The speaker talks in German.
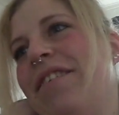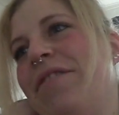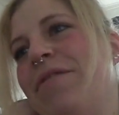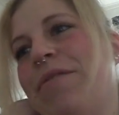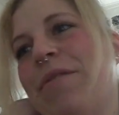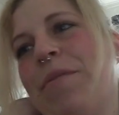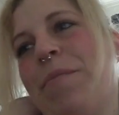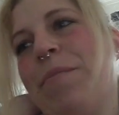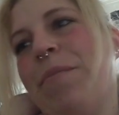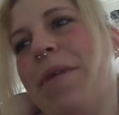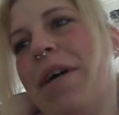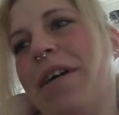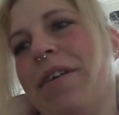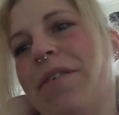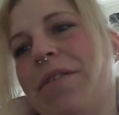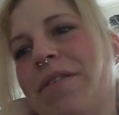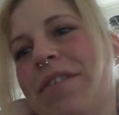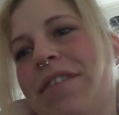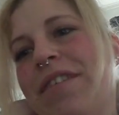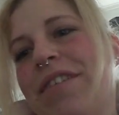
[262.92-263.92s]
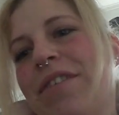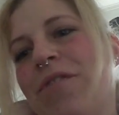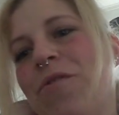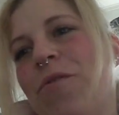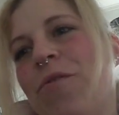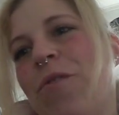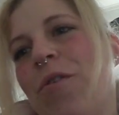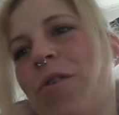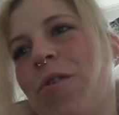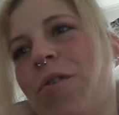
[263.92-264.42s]
Verpackung sieht
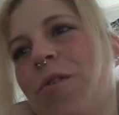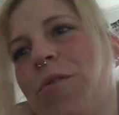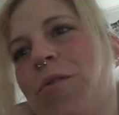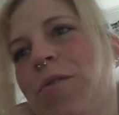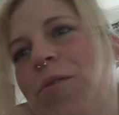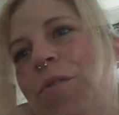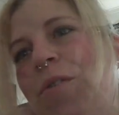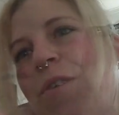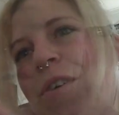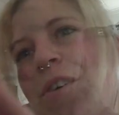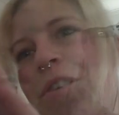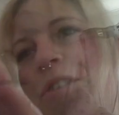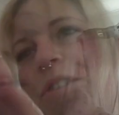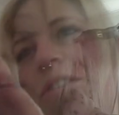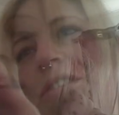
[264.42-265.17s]
voll cool aus.